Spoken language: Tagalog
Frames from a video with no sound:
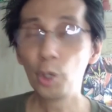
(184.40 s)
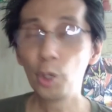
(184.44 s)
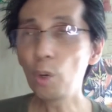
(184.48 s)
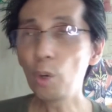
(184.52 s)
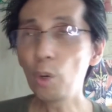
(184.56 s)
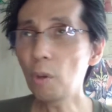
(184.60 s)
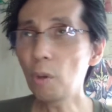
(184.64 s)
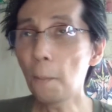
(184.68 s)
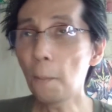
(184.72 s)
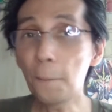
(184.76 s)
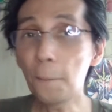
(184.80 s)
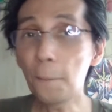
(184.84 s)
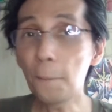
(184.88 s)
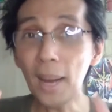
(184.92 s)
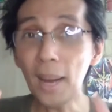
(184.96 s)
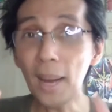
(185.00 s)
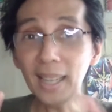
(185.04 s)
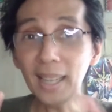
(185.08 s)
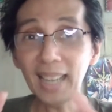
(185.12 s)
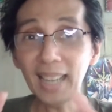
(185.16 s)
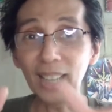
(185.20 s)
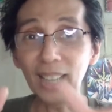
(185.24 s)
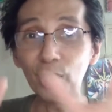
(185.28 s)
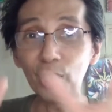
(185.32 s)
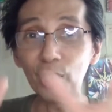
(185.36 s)
Nung
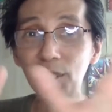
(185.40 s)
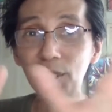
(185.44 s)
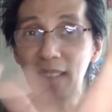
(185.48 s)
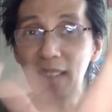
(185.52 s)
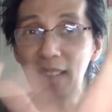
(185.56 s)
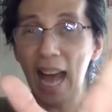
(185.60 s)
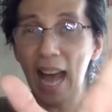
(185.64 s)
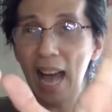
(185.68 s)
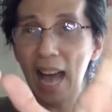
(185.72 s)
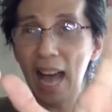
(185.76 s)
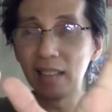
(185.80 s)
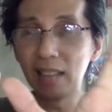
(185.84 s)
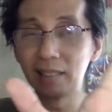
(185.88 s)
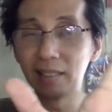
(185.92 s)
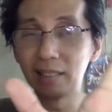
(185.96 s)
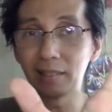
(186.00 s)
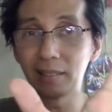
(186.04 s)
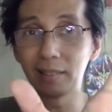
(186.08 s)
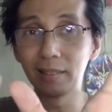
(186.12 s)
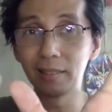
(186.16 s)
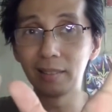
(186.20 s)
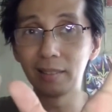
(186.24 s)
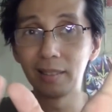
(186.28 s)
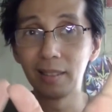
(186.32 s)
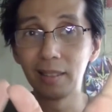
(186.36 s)
pagkanon niya,
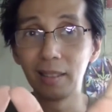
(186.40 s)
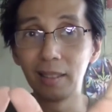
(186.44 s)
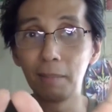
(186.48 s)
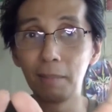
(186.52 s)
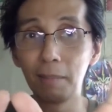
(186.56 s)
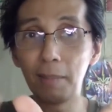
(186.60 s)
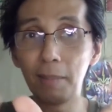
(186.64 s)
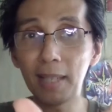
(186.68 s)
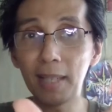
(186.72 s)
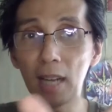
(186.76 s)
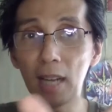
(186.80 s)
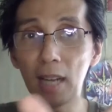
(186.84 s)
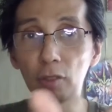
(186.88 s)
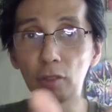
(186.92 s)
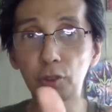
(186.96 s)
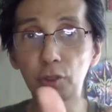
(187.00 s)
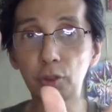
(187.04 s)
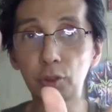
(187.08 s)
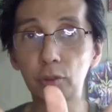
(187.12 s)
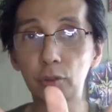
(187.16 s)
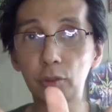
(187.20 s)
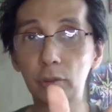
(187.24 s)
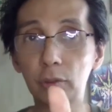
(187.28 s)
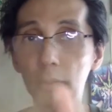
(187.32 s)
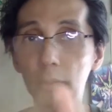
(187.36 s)

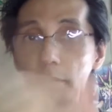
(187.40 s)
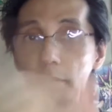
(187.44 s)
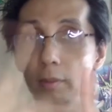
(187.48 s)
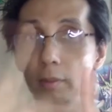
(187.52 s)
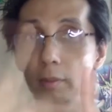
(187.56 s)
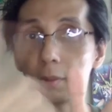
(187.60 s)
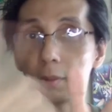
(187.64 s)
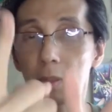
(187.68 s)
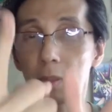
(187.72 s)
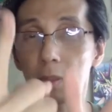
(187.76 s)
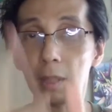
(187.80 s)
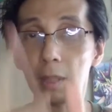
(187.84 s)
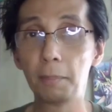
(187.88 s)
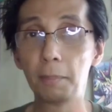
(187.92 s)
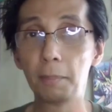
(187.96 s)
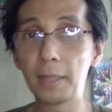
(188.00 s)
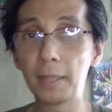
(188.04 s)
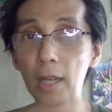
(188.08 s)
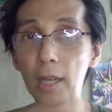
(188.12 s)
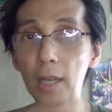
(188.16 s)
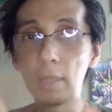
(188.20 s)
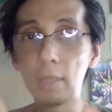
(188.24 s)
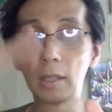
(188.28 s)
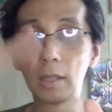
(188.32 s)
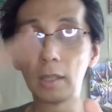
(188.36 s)
biglang
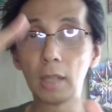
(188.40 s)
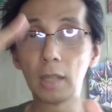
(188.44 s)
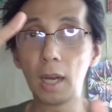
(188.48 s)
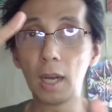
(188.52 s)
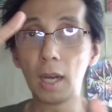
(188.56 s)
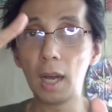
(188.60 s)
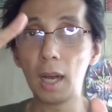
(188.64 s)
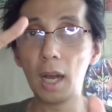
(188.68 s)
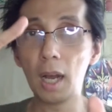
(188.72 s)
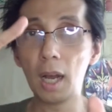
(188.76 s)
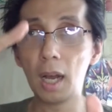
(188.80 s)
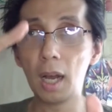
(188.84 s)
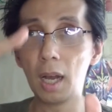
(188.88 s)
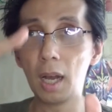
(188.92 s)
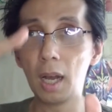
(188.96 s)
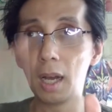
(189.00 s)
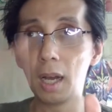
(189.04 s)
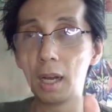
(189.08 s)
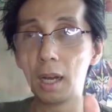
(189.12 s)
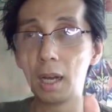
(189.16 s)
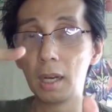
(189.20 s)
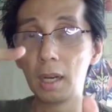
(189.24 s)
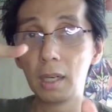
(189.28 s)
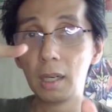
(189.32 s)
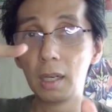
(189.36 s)
biglang ah
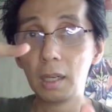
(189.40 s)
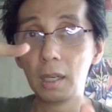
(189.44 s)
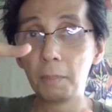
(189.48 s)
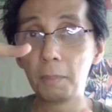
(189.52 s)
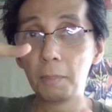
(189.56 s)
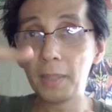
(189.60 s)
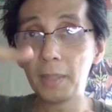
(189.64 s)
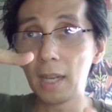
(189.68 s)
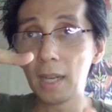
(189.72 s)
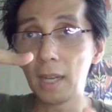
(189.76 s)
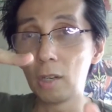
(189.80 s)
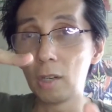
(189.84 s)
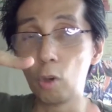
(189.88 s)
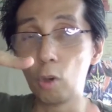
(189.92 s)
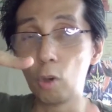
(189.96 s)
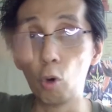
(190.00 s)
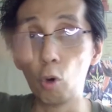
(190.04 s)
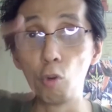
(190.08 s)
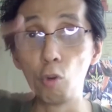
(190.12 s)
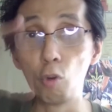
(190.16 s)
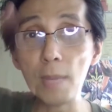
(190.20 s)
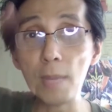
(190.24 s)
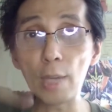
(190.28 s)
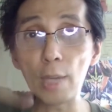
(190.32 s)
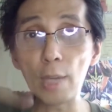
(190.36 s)
uh, biglang
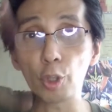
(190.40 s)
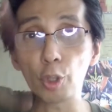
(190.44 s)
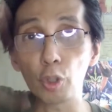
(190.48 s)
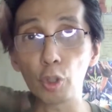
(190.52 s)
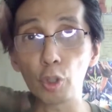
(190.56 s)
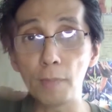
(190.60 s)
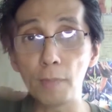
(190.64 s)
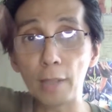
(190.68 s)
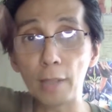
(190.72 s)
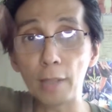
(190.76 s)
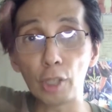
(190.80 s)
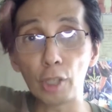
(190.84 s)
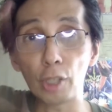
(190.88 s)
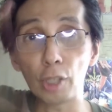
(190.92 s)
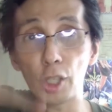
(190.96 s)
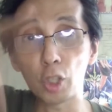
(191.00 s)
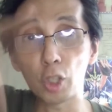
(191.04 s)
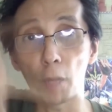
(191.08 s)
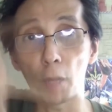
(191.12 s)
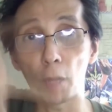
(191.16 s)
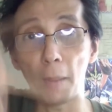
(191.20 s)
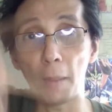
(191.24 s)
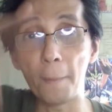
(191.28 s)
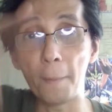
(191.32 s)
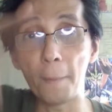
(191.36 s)
umikot yung metro
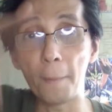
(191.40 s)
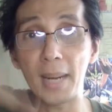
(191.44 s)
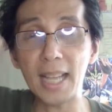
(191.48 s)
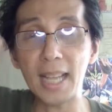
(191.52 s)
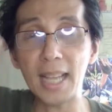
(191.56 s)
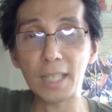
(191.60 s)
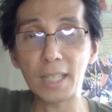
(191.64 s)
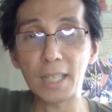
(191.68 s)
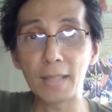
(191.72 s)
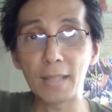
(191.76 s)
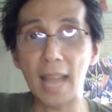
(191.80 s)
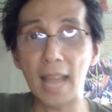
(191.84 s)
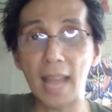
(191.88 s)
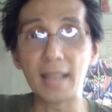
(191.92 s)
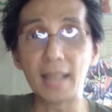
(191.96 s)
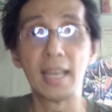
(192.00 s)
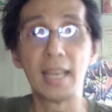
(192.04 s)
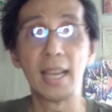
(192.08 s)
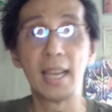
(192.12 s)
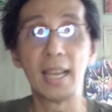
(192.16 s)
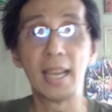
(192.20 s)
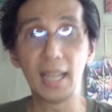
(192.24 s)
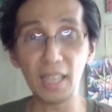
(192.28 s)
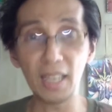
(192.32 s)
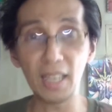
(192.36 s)
na sobrang bilis. Then
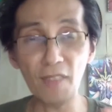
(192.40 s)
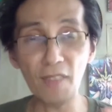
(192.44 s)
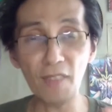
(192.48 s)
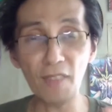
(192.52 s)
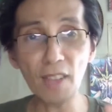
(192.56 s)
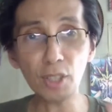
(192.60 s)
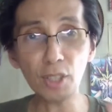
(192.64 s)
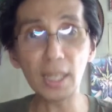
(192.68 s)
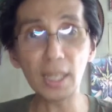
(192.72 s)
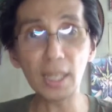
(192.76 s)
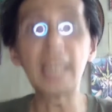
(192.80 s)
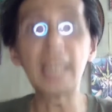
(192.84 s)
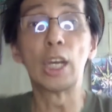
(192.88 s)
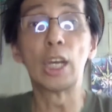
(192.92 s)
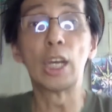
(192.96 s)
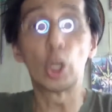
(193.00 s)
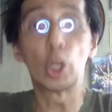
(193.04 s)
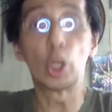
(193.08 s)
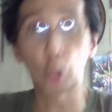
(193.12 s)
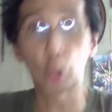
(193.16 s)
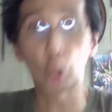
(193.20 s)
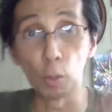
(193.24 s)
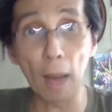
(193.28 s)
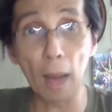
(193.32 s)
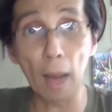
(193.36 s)
eventually
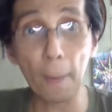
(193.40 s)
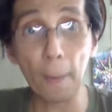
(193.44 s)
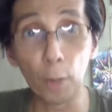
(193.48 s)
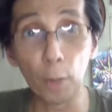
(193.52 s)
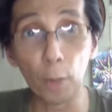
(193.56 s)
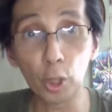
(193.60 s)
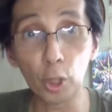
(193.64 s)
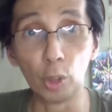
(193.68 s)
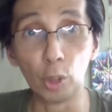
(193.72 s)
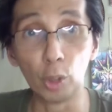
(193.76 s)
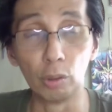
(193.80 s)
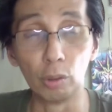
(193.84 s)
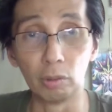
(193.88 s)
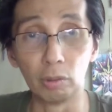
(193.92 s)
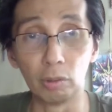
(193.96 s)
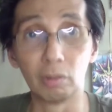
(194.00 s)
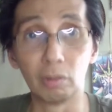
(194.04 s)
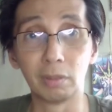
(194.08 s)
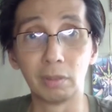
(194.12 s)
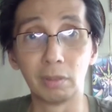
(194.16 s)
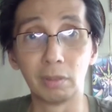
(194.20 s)
sumabog yung